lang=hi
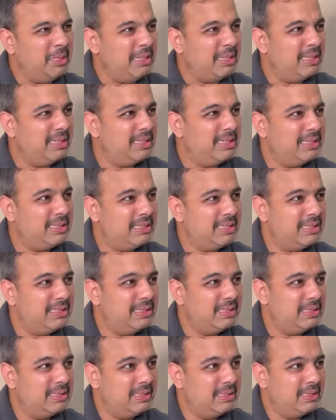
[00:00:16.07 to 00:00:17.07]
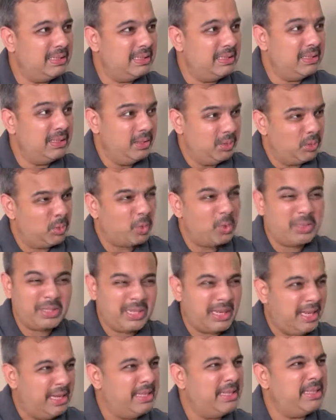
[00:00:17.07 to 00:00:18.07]
है ना रुको ज़रा
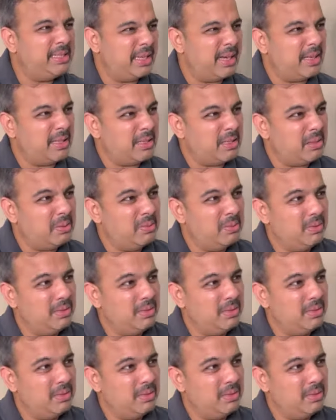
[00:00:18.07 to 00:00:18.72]
ए सी चला देता हूँ